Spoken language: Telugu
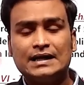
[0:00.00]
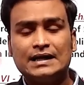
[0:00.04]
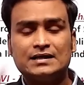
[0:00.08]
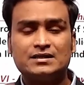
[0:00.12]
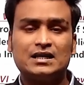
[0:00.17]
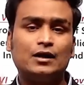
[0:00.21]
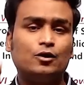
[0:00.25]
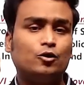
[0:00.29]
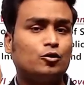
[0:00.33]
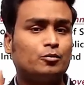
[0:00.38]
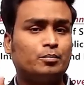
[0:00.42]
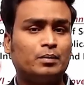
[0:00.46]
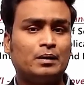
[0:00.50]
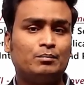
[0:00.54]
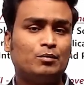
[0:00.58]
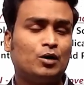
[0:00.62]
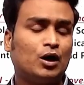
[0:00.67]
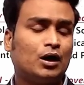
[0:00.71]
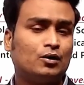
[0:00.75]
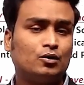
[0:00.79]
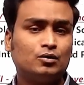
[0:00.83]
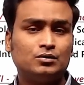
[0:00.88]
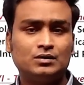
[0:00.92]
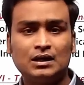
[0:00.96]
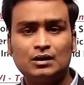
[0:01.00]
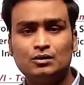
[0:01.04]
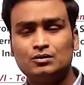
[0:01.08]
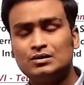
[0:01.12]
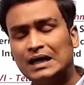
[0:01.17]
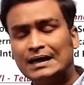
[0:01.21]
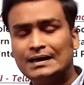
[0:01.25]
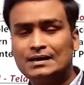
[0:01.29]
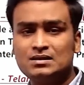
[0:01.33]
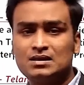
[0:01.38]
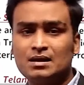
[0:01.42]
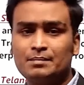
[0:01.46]
ఎస్ఐల రూపంలో అడుగుతారు
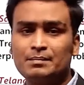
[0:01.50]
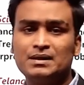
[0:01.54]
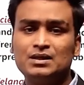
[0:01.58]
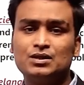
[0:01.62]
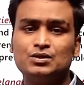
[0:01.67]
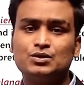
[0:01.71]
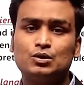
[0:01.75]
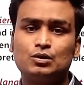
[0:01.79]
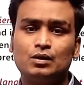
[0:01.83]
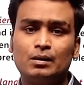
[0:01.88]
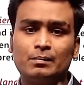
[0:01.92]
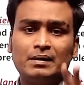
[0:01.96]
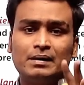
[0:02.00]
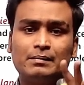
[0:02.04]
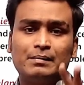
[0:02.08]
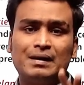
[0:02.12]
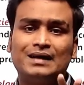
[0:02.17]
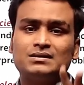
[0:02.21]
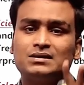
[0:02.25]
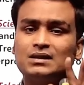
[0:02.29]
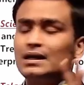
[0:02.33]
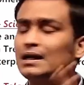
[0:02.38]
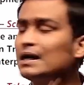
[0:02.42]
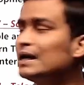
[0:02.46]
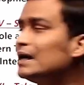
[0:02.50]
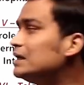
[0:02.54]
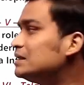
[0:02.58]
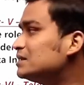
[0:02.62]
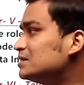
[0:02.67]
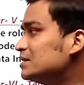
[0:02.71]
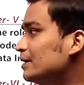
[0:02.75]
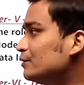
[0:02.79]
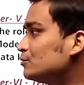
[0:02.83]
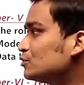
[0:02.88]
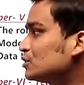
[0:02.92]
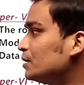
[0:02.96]
దానికి సంబంధించి కూడా మనం ఆన్సర్
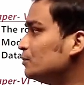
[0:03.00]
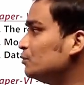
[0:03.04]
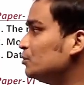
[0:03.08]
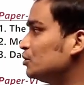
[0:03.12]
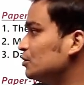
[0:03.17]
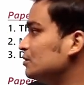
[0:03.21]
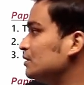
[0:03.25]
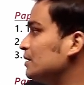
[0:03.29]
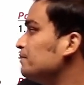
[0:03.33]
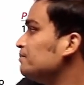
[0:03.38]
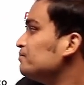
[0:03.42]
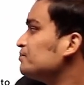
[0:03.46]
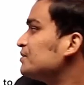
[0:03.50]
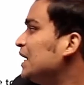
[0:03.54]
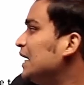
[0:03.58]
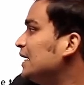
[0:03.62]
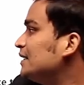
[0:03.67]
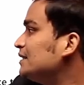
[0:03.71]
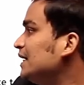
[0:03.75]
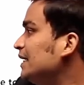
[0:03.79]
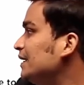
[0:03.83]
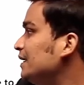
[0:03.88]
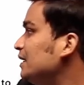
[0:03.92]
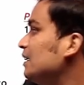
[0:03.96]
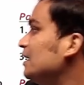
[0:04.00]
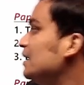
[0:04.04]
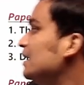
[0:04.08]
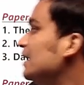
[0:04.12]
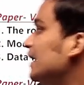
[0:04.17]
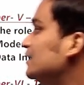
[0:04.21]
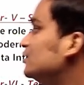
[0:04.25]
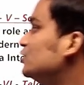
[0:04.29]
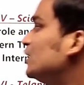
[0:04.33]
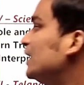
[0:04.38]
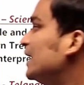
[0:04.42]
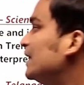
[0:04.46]
రాయాల్సిన అవసరం ఉంటుంది అండ్ దెన్
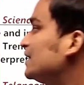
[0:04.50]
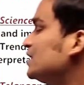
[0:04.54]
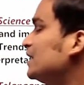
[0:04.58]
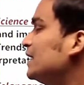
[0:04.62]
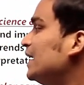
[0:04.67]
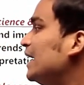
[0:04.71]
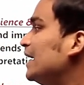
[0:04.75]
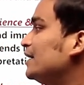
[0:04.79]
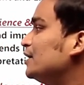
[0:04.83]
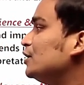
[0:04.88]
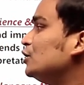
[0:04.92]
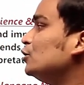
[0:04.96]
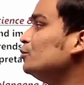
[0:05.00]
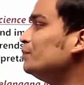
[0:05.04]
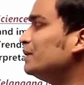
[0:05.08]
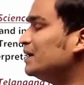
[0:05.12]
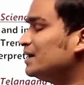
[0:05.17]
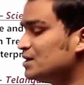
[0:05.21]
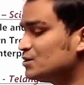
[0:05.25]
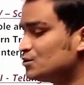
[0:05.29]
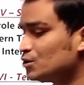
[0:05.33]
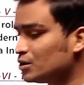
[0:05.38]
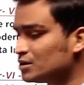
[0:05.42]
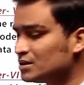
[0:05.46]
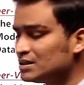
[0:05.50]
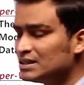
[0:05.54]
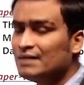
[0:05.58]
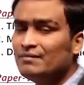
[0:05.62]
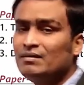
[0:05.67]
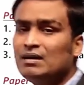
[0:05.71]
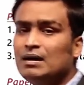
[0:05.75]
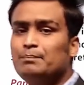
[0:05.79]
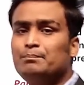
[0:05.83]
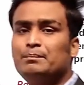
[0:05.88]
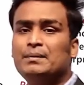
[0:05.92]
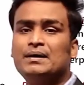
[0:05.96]
ఎడ్యుకేషన్ అండ్ హ్యూమన్ రిసోర్స్
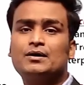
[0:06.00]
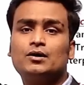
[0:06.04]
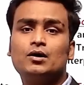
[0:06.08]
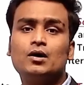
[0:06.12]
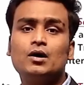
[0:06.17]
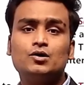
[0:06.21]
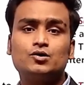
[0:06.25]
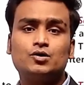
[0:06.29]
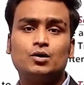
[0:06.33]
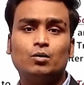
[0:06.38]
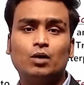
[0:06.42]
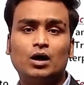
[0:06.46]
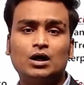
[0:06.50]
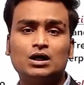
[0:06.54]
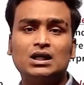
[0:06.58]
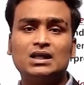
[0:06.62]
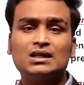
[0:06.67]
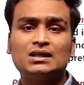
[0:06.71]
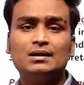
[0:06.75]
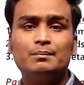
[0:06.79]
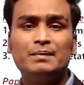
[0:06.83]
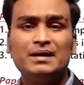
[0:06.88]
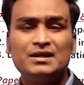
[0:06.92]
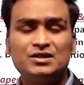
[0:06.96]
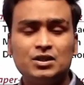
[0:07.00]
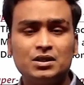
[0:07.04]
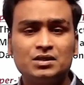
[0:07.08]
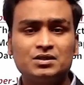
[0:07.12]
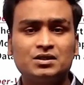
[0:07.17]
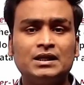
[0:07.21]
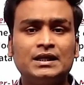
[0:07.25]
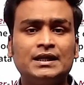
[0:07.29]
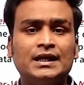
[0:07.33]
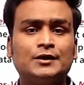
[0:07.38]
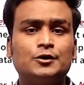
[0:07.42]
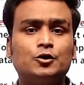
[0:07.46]
డెవలప్మెంట్ సో వాట్ ఆర్ ద
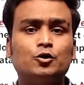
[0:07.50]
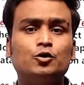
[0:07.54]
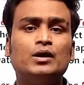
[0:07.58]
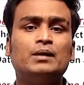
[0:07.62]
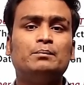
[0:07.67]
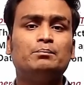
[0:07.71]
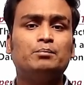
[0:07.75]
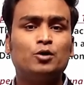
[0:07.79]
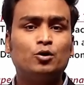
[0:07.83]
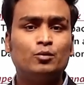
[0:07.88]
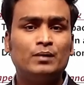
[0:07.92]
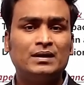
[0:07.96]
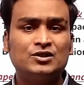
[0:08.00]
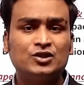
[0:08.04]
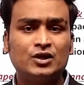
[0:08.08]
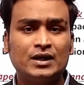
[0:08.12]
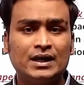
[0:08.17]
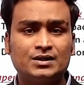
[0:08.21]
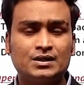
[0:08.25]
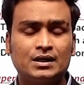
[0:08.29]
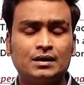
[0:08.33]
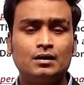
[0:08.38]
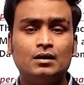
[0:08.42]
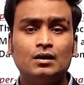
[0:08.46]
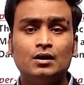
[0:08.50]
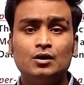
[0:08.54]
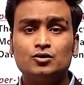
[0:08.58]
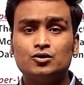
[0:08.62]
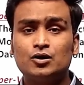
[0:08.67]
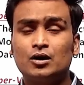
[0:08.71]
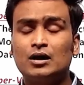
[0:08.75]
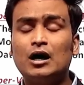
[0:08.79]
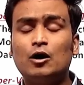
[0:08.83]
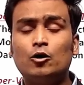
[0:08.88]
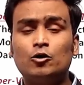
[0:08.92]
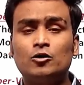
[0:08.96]
మెజర్స్ నీడెడ్ టు ఇంప్రూవ్ ఎడ్యుకేషన్
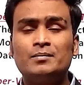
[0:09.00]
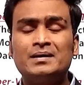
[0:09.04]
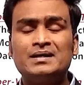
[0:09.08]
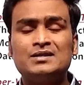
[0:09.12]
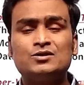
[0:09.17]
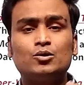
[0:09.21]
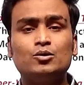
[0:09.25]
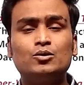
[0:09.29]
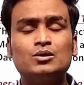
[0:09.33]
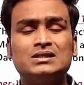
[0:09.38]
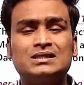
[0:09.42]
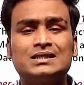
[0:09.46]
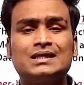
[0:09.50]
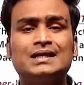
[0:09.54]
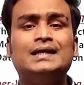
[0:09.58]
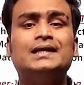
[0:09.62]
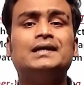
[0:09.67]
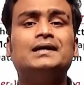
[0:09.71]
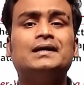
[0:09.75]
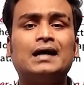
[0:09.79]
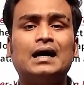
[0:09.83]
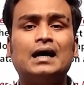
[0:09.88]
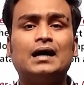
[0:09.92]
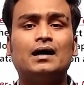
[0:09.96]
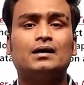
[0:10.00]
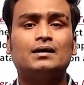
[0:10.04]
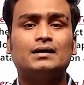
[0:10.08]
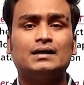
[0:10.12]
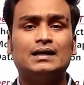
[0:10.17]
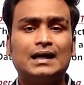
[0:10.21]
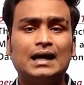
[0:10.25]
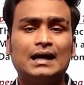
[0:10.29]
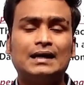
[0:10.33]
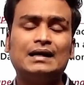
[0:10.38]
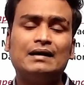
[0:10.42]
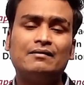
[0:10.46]
సో గవర్నమెంట్ స్కూల్స్ని ఇంకా
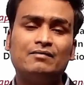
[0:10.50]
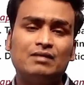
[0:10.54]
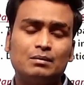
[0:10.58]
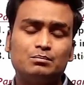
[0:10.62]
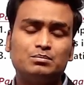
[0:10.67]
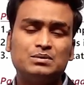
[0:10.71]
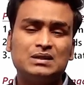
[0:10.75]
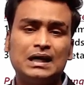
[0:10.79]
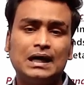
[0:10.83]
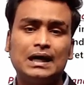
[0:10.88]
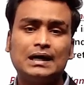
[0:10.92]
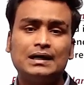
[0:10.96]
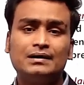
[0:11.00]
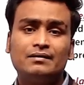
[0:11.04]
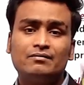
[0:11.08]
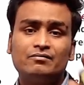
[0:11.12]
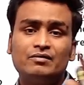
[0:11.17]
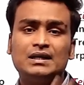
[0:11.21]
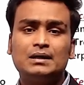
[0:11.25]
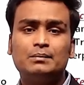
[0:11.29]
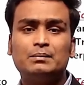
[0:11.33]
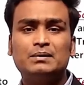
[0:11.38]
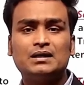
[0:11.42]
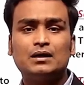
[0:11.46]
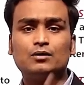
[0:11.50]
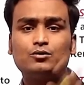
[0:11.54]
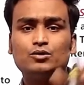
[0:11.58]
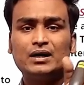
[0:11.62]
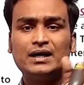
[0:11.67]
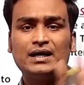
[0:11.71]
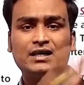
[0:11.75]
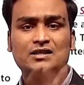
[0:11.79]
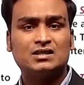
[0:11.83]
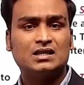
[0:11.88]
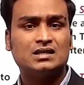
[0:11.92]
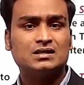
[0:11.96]
ఎలా డెవలప్ చేయాలి వీటి మీద
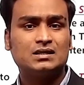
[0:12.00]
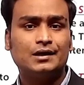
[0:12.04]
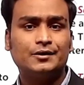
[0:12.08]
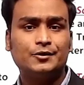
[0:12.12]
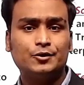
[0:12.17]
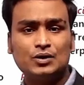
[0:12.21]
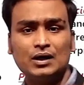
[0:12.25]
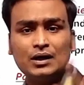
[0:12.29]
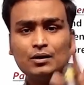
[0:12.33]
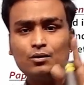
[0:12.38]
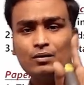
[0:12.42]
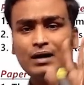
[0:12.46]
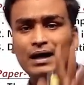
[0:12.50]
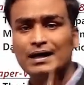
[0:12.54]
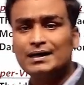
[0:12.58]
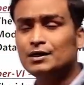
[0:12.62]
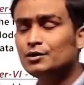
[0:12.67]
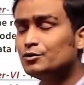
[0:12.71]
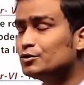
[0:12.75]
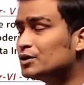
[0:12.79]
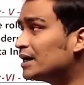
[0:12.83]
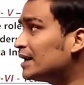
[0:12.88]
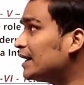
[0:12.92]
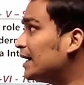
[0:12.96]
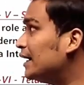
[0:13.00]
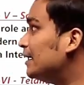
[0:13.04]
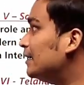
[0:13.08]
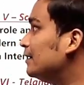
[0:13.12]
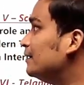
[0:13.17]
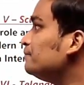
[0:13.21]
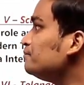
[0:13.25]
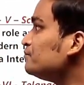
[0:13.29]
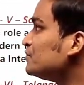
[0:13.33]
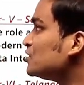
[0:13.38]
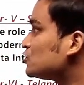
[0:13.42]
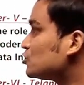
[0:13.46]
కూడా ఎస్ఏస్ అడుగుతారు వాటిని కూడా రాయాలి